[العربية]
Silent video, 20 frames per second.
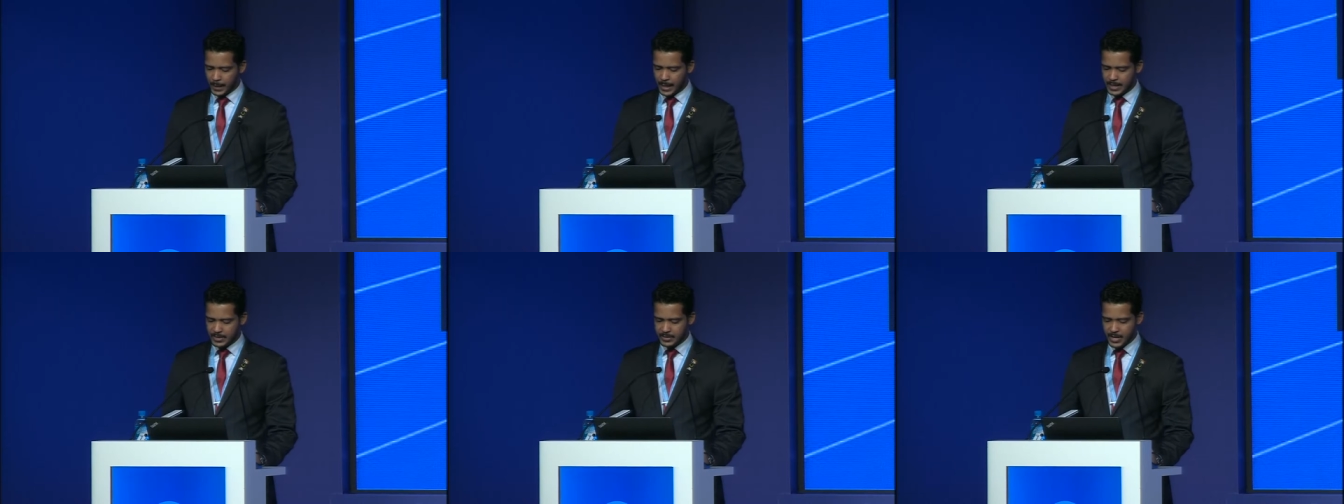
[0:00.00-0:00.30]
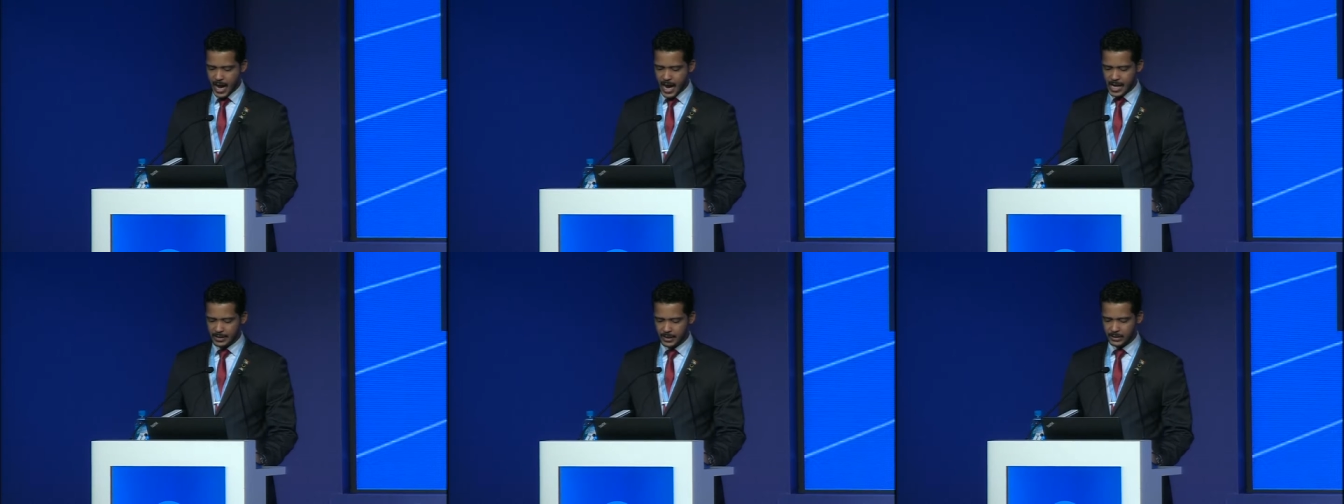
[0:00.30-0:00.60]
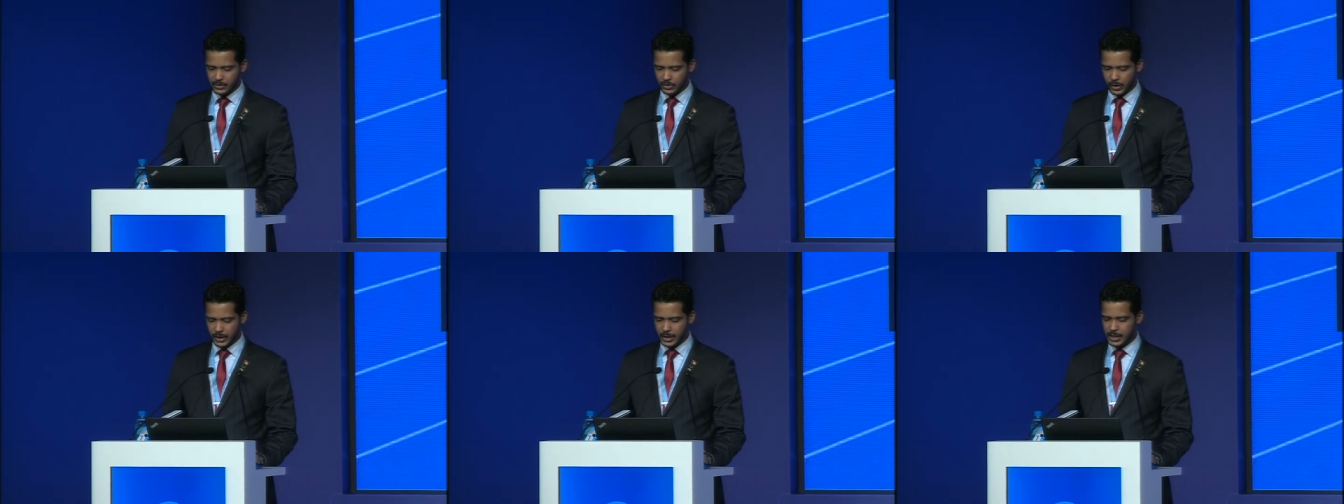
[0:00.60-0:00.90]
سعادة
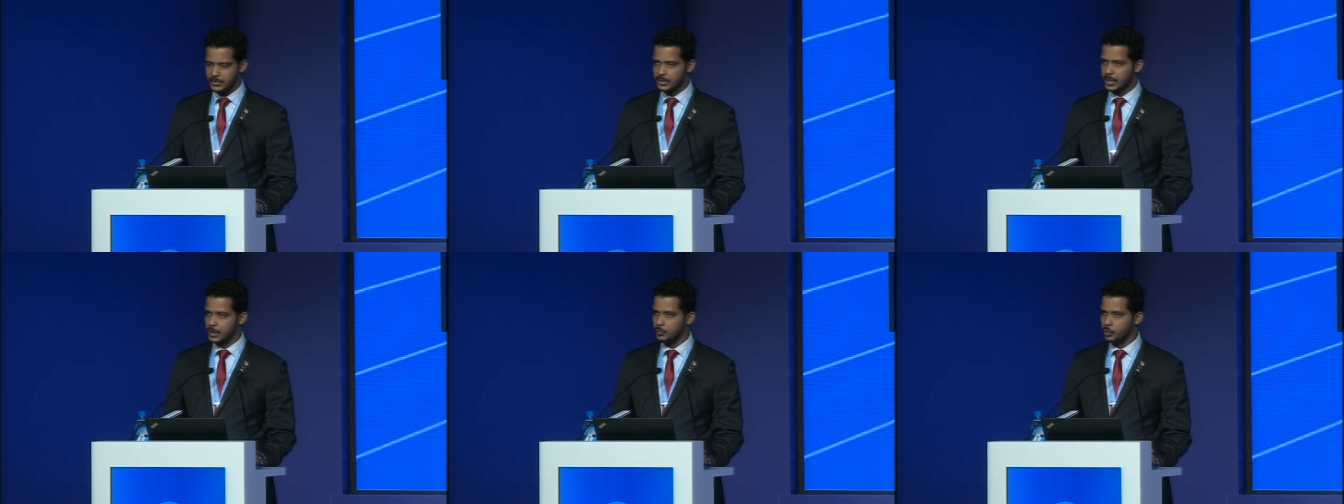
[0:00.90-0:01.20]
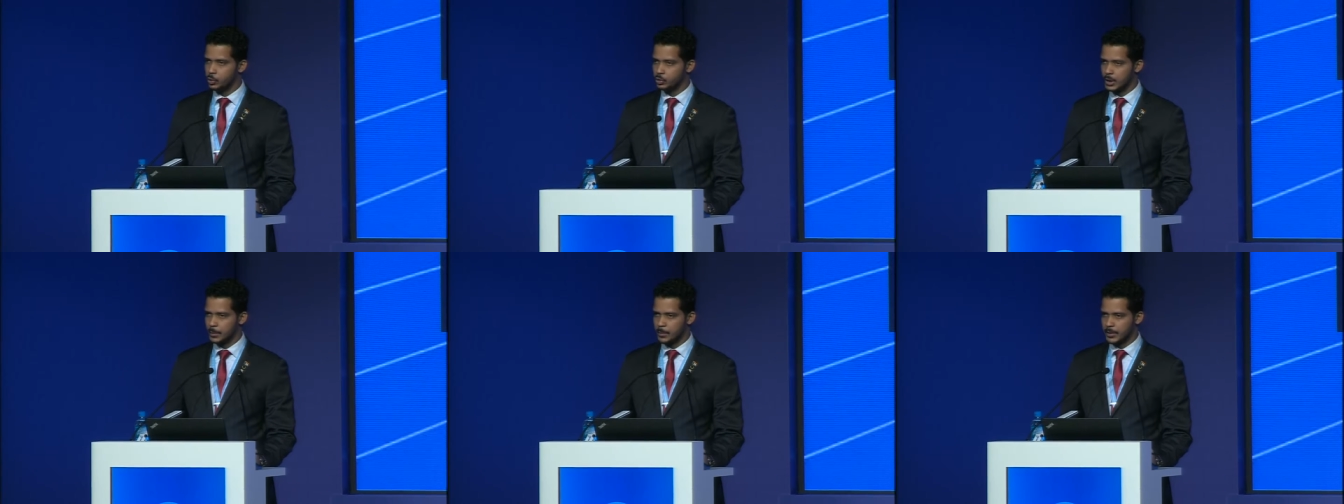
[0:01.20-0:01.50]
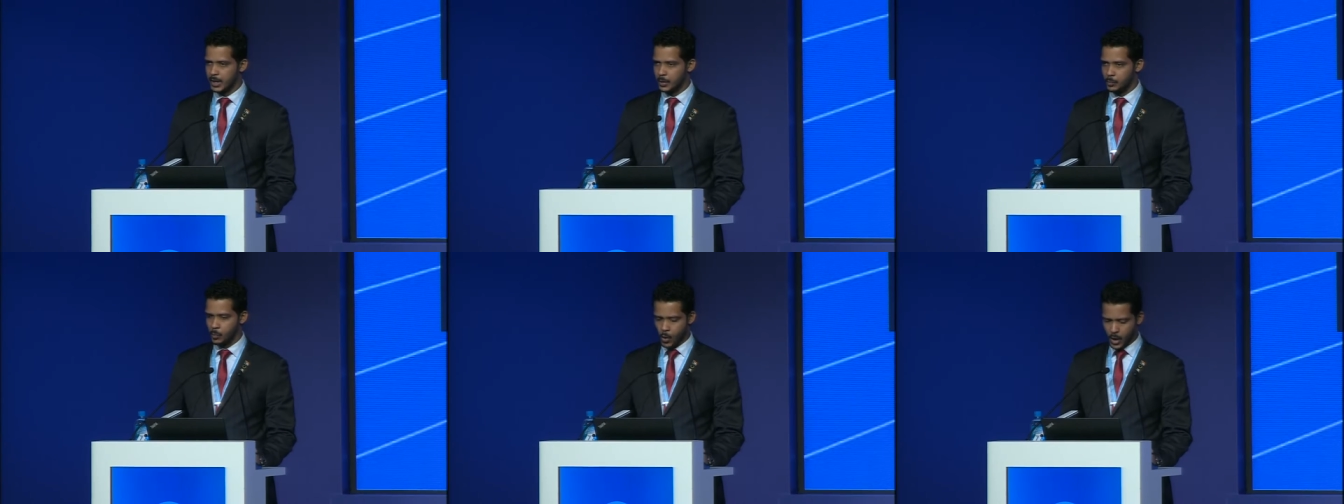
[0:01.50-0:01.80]
رئيس
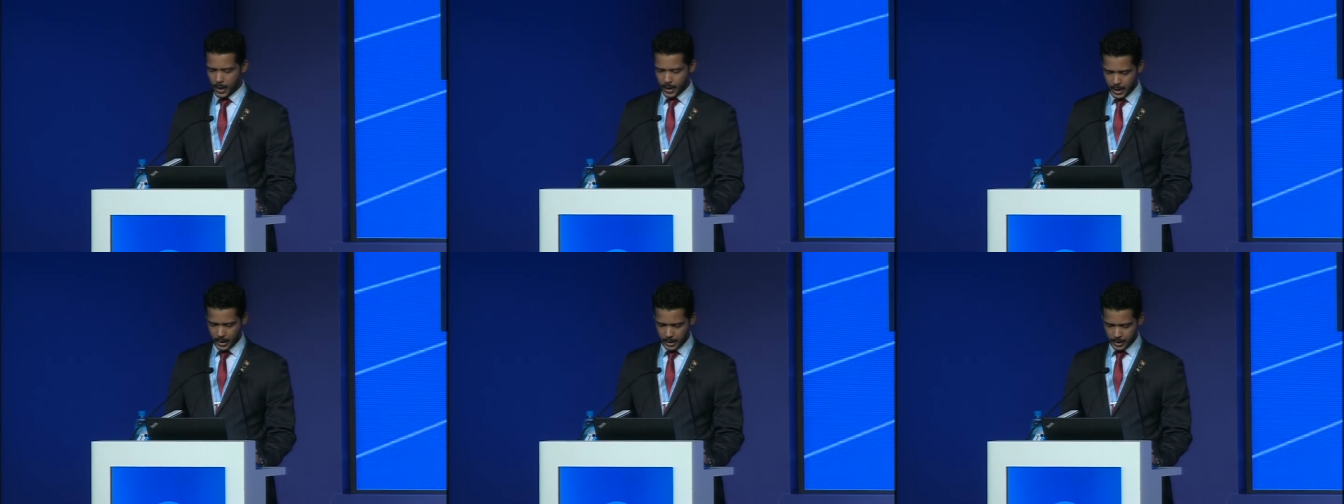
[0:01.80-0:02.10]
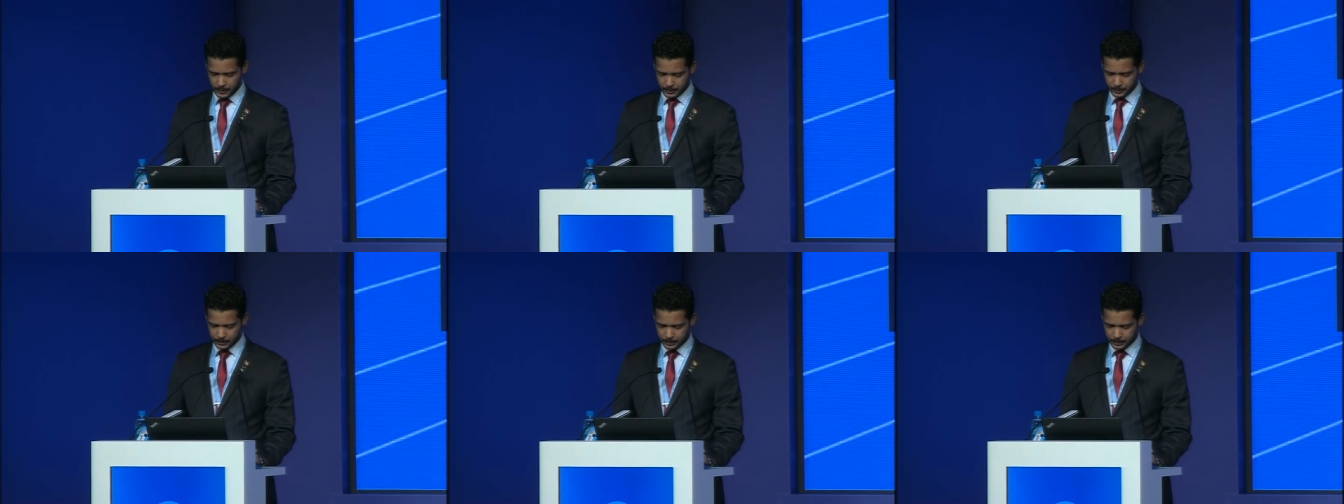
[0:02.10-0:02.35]
المؤتمر الموقر